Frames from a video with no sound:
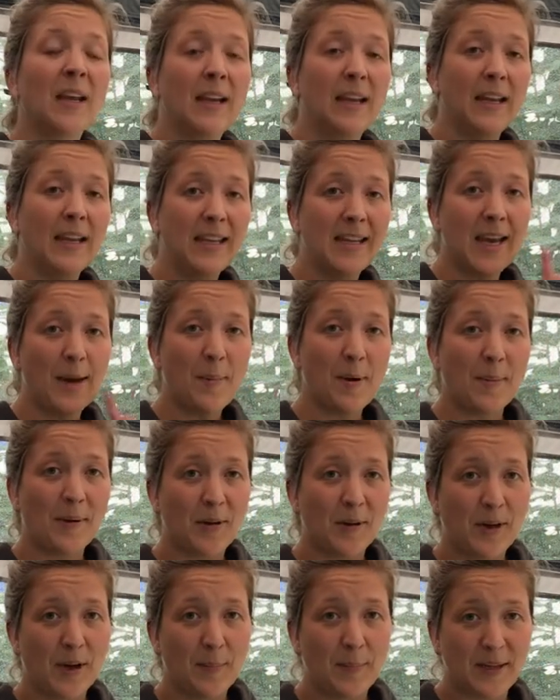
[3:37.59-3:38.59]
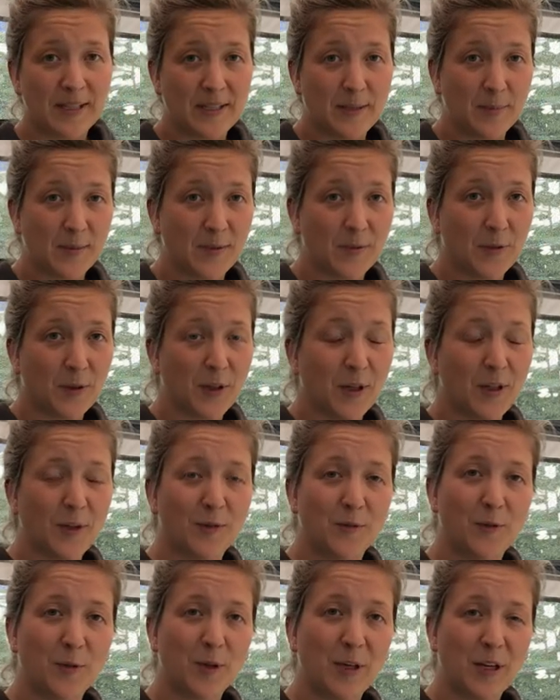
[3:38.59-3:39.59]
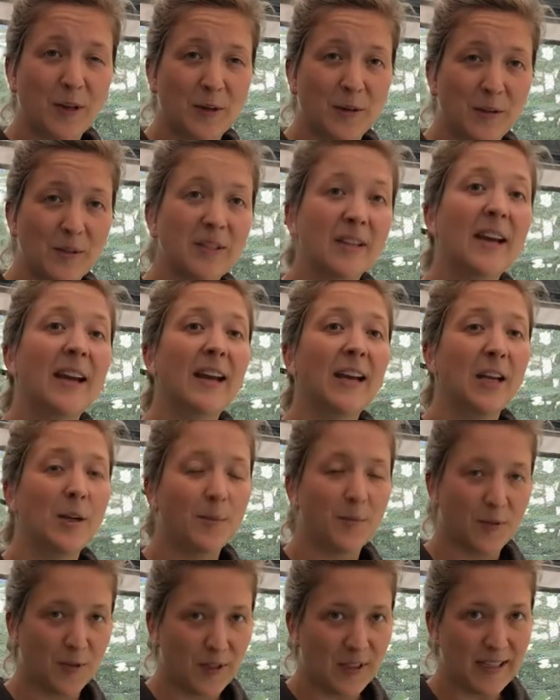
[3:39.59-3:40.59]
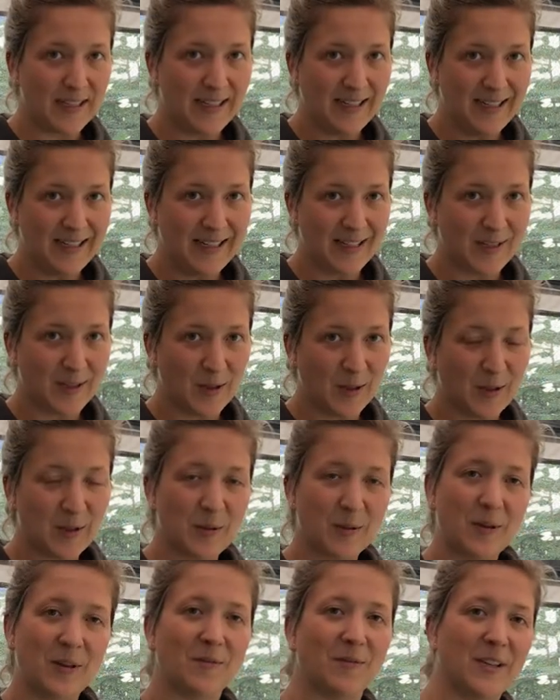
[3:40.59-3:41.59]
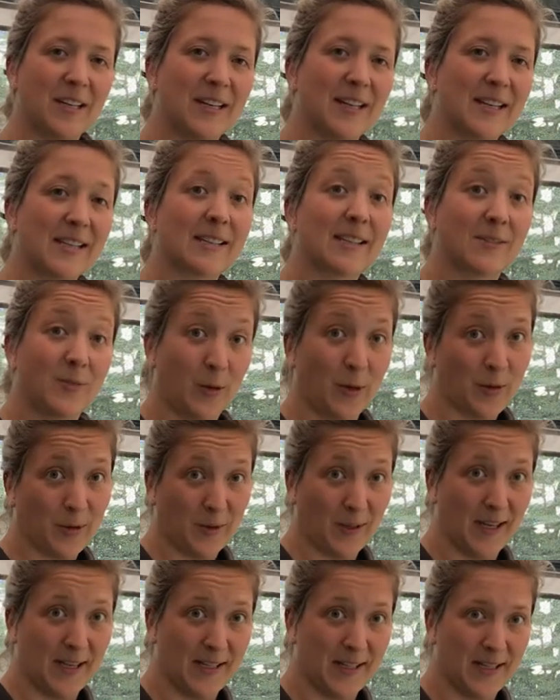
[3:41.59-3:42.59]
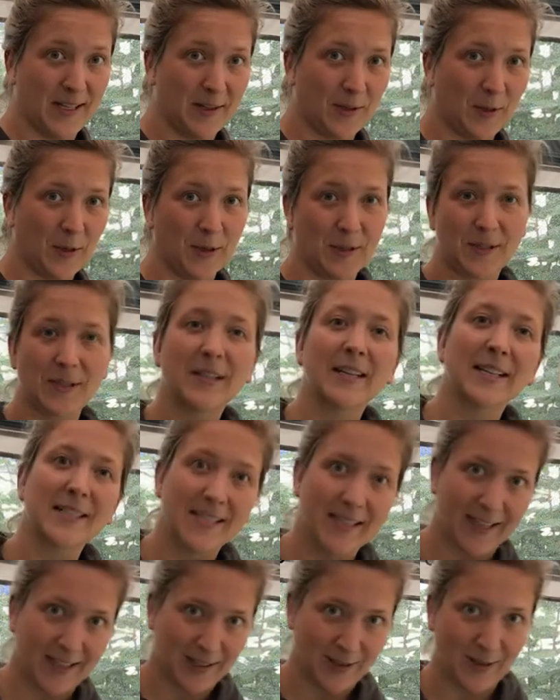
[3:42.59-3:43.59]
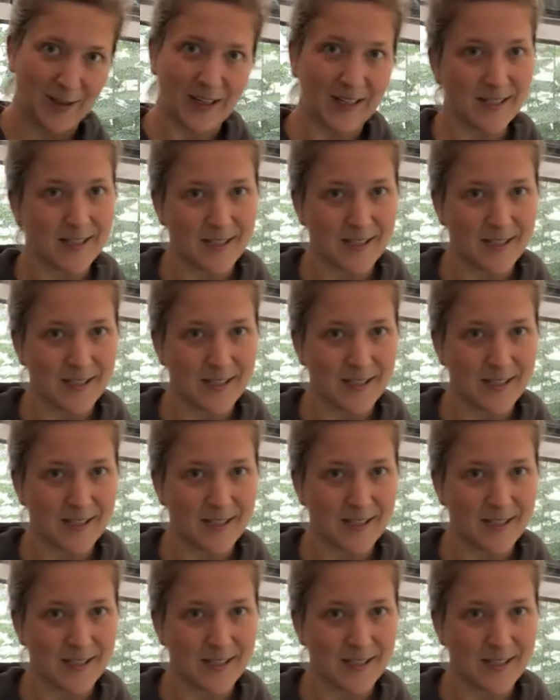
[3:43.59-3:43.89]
Ich habe aber noch ein paar Tipps für euch, wo der Hund im Vorzelt liegen sollte oder wie ihr das dort organisieren könnt. Das zeige ich euch jetzt.